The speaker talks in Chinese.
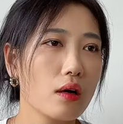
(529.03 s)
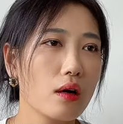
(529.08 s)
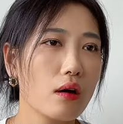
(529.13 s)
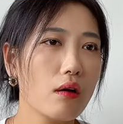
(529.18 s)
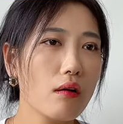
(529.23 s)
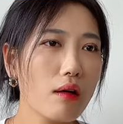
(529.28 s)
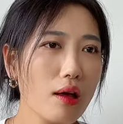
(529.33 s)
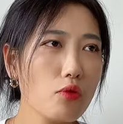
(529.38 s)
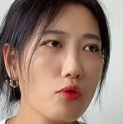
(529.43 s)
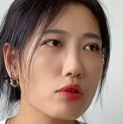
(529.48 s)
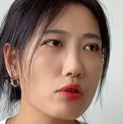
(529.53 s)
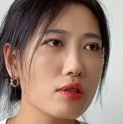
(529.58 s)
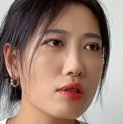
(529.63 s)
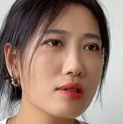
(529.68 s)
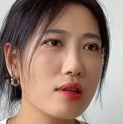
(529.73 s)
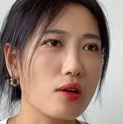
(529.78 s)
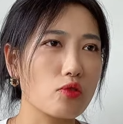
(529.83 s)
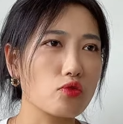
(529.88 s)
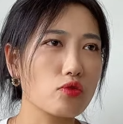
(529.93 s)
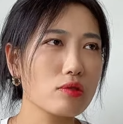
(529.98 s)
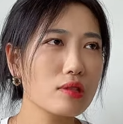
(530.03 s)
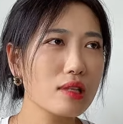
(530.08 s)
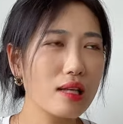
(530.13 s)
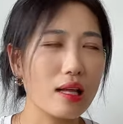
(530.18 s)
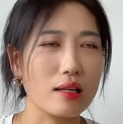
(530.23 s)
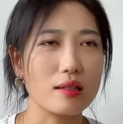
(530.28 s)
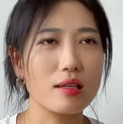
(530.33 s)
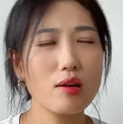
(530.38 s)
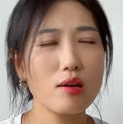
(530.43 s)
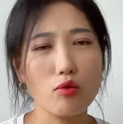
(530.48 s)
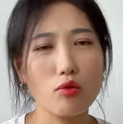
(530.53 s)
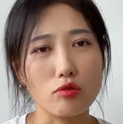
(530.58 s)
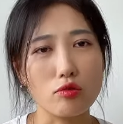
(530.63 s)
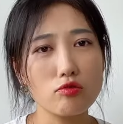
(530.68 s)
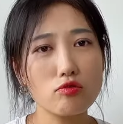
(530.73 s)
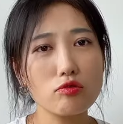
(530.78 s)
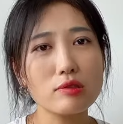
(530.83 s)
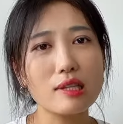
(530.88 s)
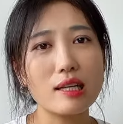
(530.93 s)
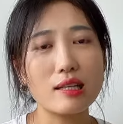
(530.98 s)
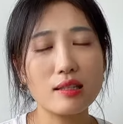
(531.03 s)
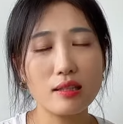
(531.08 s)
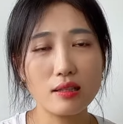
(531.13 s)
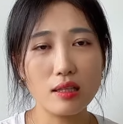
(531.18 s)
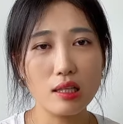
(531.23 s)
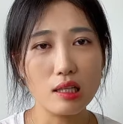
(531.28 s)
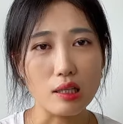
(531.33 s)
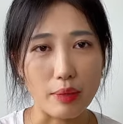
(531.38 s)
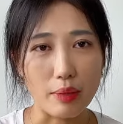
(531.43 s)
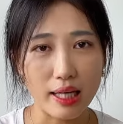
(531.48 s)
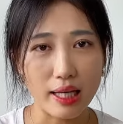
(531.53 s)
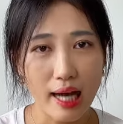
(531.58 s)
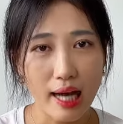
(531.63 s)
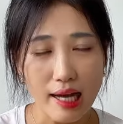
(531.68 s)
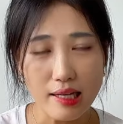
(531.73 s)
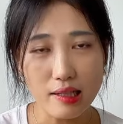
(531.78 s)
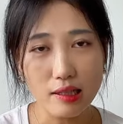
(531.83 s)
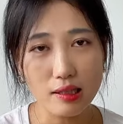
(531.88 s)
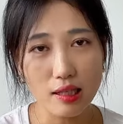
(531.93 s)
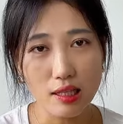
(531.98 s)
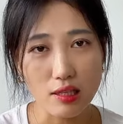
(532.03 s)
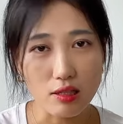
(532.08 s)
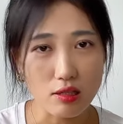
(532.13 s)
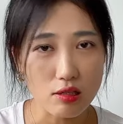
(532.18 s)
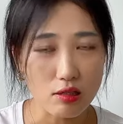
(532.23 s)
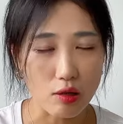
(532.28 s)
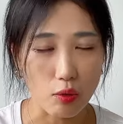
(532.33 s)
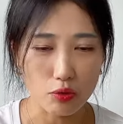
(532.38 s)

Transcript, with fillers: 后来我就想说，这两天我就坐在客厅里面看这个电视，